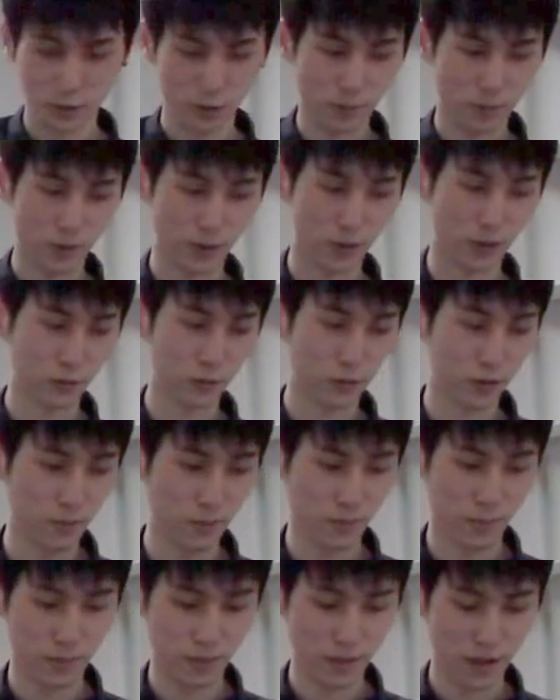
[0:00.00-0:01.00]
用例パターンとし
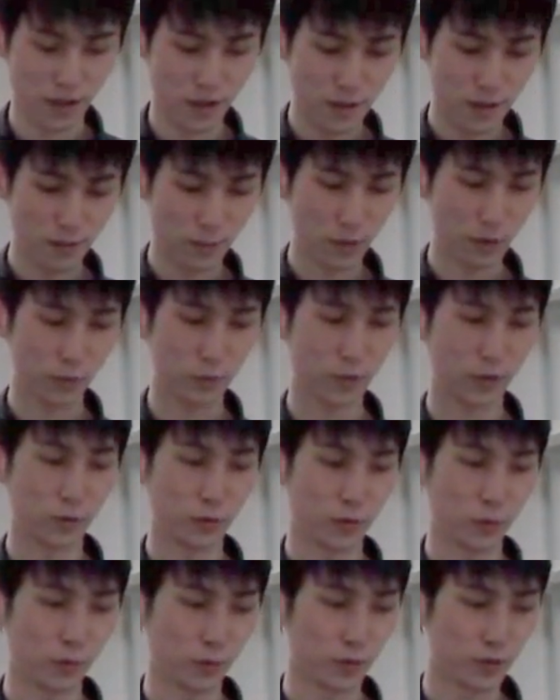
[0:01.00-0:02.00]
てまとめ
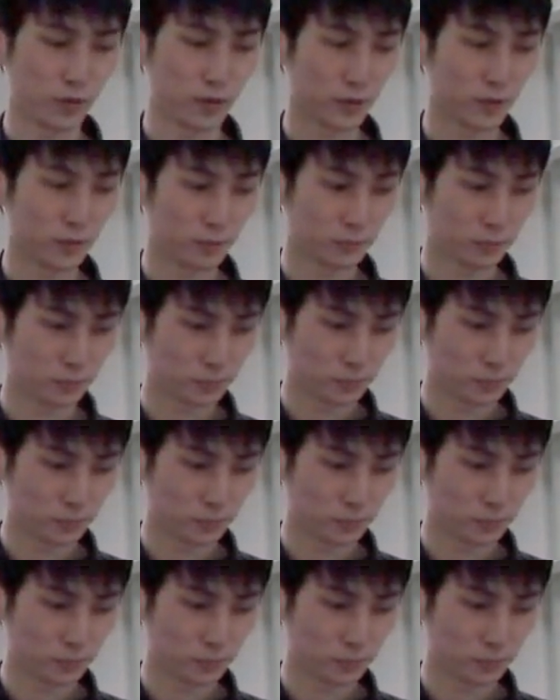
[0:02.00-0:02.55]
ておきます。